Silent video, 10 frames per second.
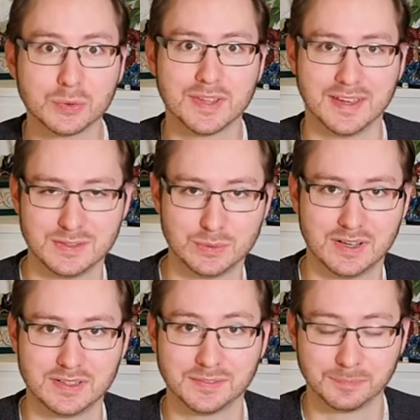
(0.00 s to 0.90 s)
gut
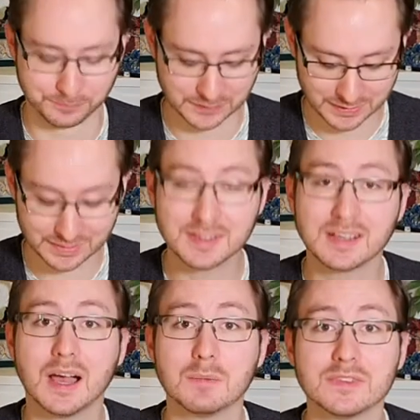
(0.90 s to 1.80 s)
einzuhalten. Denn der
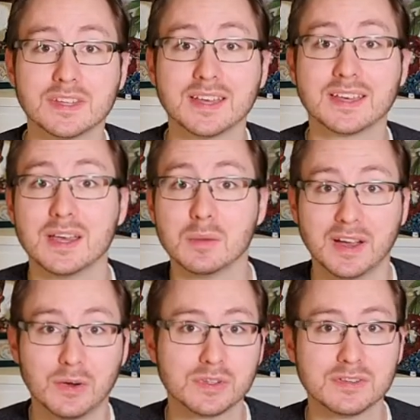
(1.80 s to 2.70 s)
Kratzenteig
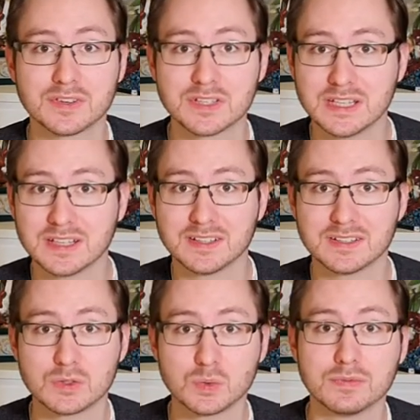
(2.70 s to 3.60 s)
braucht die
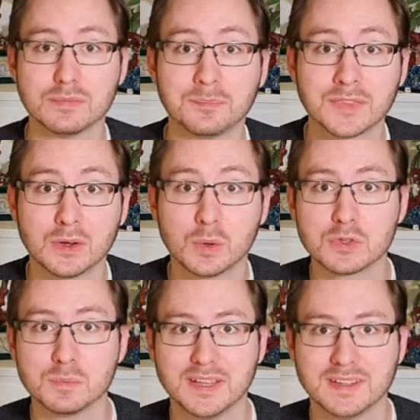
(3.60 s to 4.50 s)
verschiedenen Stufen, um
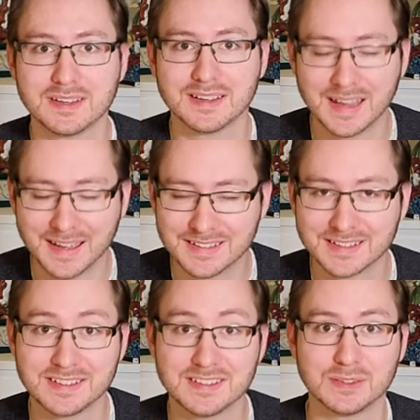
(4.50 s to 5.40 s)
später eine
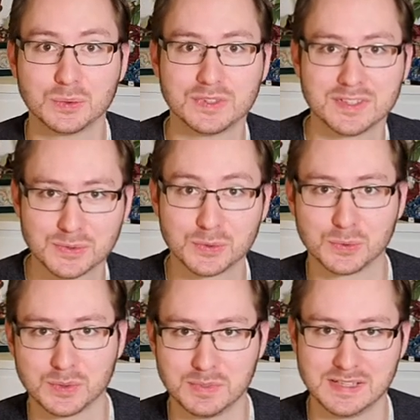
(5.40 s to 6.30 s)
richtig gute
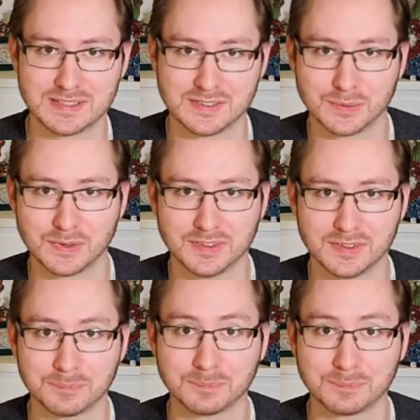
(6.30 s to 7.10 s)
Struktur bilden zu können.